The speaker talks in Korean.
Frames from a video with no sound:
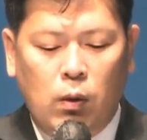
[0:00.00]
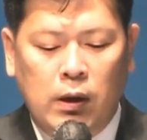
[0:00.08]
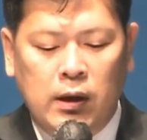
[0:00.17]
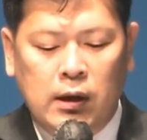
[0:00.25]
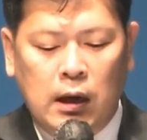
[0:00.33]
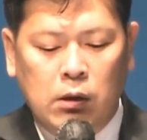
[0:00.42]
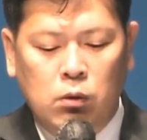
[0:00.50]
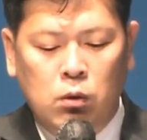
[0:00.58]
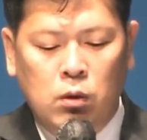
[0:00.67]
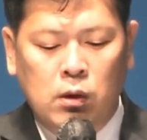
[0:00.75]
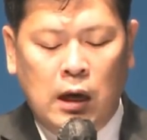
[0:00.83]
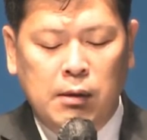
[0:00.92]

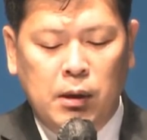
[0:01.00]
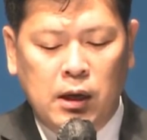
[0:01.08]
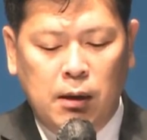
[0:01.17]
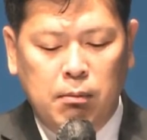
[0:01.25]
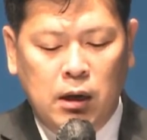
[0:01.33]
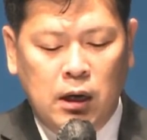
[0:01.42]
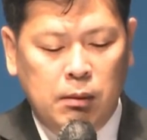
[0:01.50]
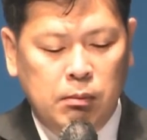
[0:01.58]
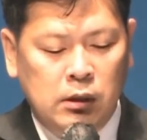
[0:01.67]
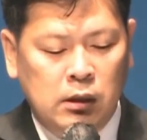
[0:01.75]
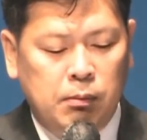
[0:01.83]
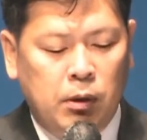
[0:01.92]
완악하고 강팍한
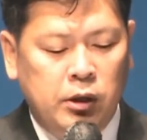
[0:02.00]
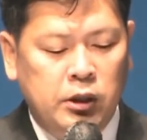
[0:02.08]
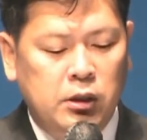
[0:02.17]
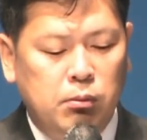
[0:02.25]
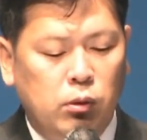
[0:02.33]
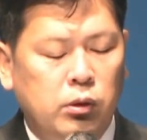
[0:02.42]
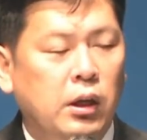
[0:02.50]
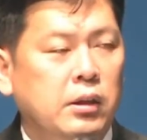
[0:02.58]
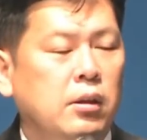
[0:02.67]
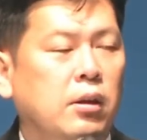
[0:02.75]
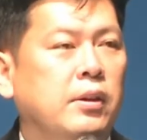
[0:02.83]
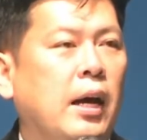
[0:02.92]
마음을 버리지
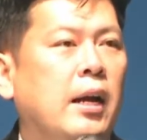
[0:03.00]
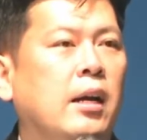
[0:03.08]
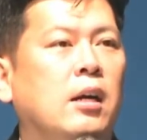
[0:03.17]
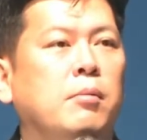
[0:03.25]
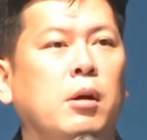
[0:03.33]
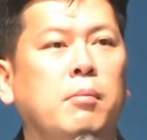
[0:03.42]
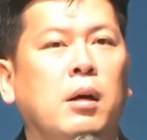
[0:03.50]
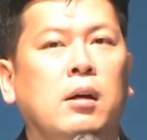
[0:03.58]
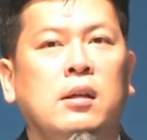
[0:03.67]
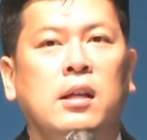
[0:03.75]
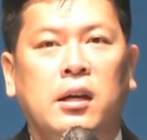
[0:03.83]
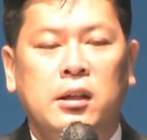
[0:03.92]
못해서 나라가
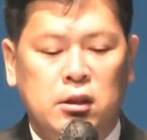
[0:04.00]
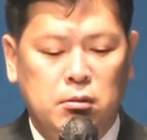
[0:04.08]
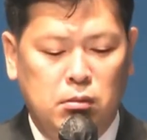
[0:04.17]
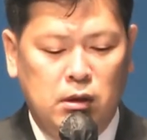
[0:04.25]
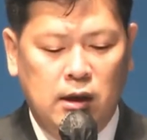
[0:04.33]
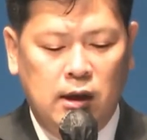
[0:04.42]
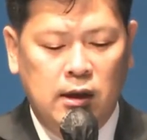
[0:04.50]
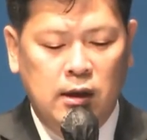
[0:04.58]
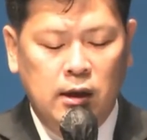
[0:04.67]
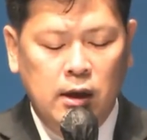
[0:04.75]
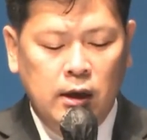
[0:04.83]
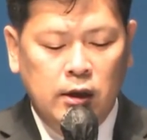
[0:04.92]
멸망을 당했습니다.
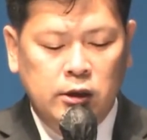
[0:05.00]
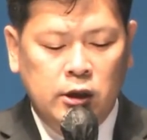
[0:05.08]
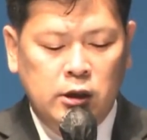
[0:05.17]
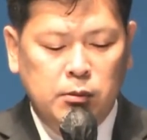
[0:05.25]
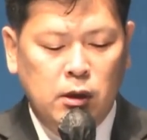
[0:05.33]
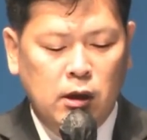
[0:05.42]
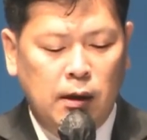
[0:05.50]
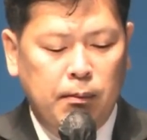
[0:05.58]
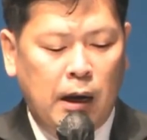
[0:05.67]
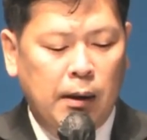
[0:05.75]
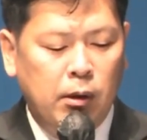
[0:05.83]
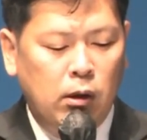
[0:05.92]
칠십 년간
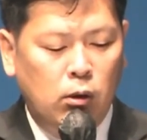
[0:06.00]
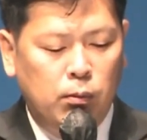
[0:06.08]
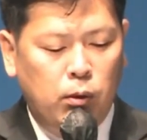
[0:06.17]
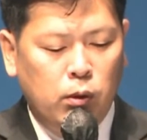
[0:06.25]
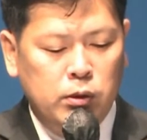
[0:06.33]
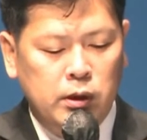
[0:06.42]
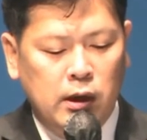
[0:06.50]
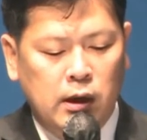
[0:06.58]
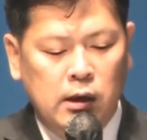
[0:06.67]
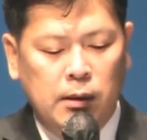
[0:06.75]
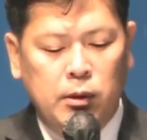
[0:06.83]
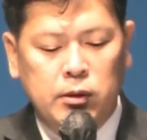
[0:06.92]
바벨론 포로
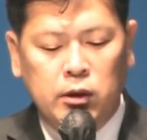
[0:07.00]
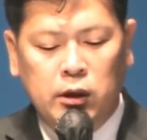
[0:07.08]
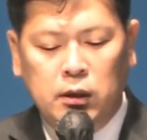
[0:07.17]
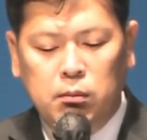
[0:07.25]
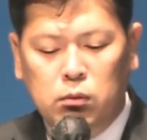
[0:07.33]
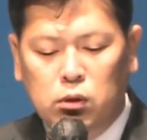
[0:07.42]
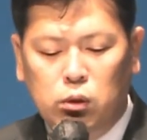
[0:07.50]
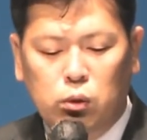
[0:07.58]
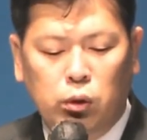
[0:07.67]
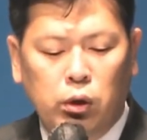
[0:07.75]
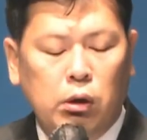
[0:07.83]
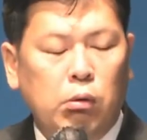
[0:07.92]
생활을 하면서 힘든
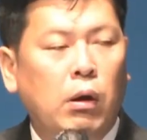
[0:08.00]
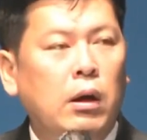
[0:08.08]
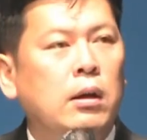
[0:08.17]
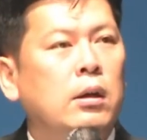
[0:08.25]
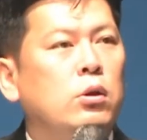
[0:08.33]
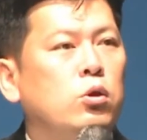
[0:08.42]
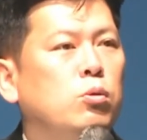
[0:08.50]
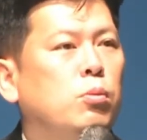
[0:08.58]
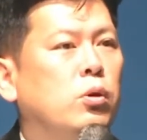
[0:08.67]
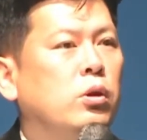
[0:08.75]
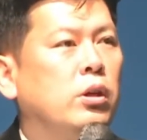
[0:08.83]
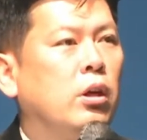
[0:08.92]
노역과
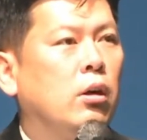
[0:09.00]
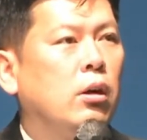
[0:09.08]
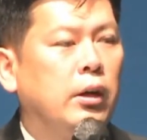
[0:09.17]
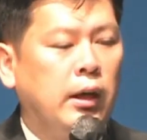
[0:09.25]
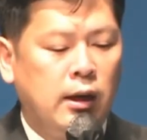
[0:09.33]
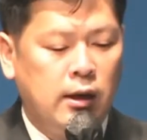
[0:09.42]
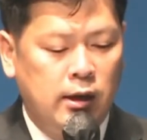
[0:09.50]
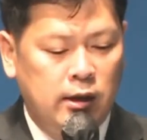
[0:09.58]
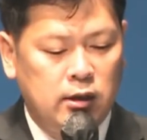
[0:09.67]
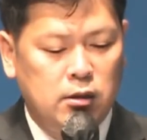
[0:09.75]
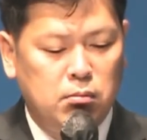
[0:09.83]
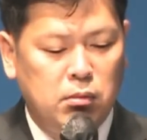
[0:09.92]
수모를 겪어야
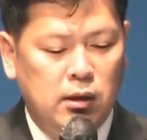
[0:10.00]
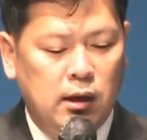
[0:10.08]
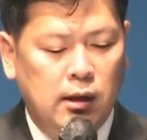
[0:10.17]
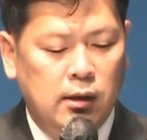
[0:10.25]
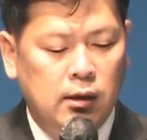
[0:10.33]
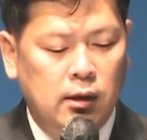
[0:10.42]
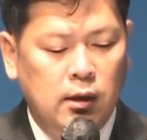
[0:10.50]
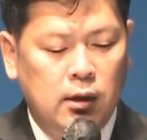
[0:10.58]
했습니다.